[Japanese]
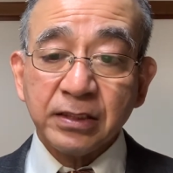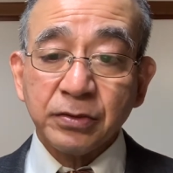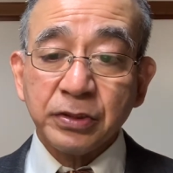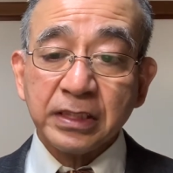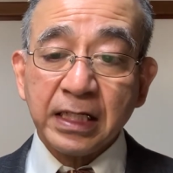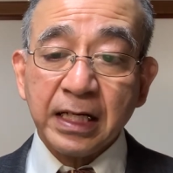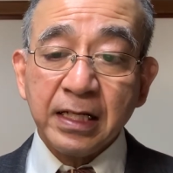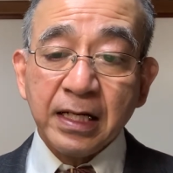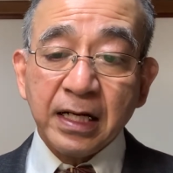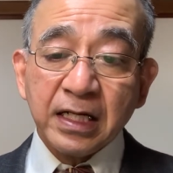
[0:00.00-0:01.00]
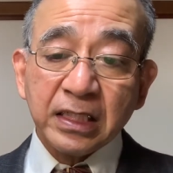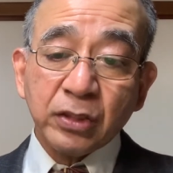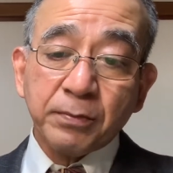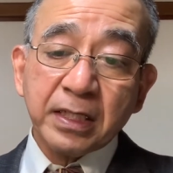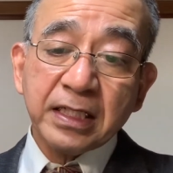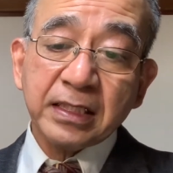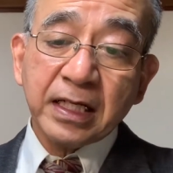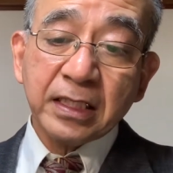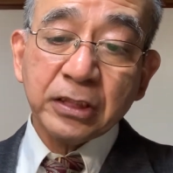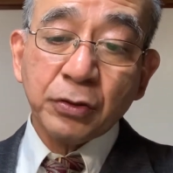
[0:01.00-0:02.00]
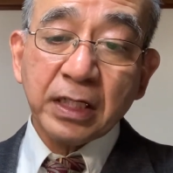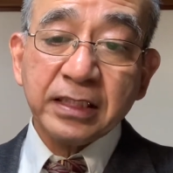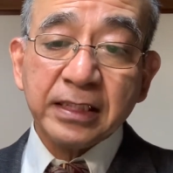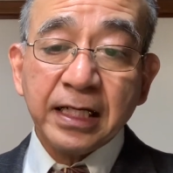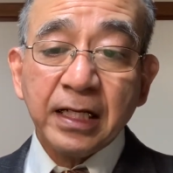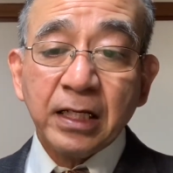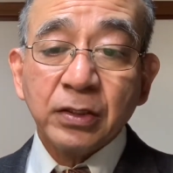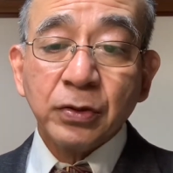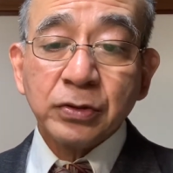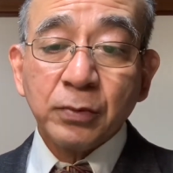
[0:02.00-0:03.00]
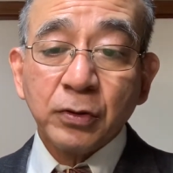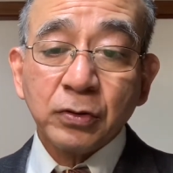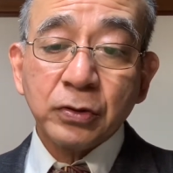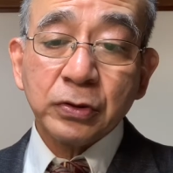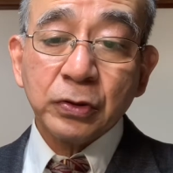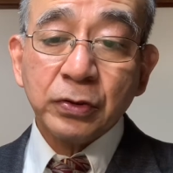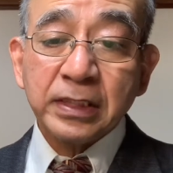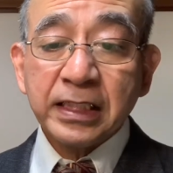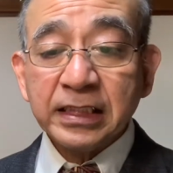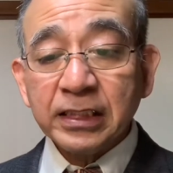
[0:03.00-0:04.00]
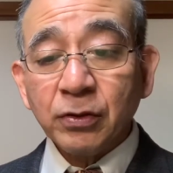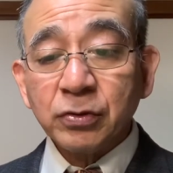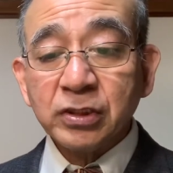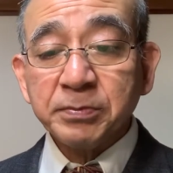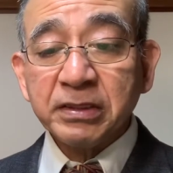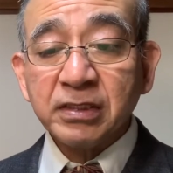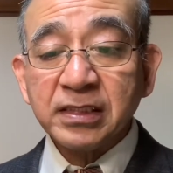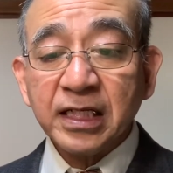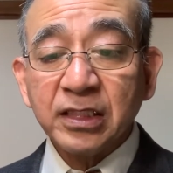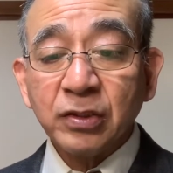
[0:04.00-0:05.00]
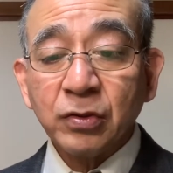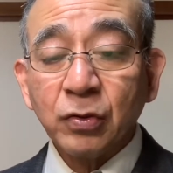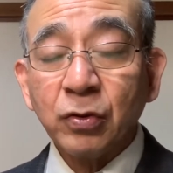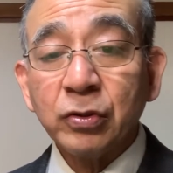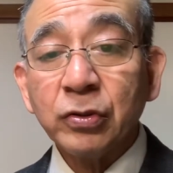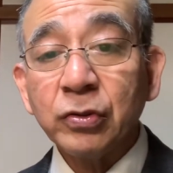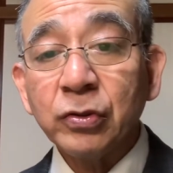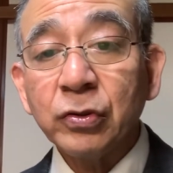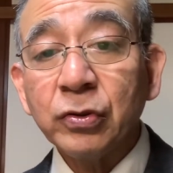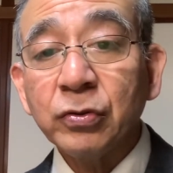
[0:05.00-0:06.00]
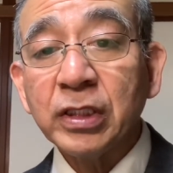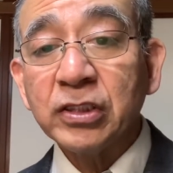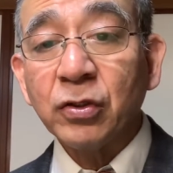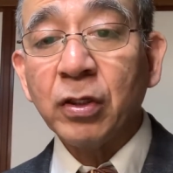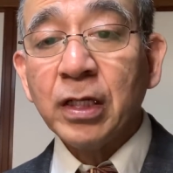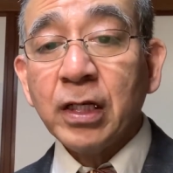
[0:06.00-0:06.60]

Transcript: そうしたら、あなたを招いた人が来て、どうぞもっと定席にお進みくださいと言うでしょう。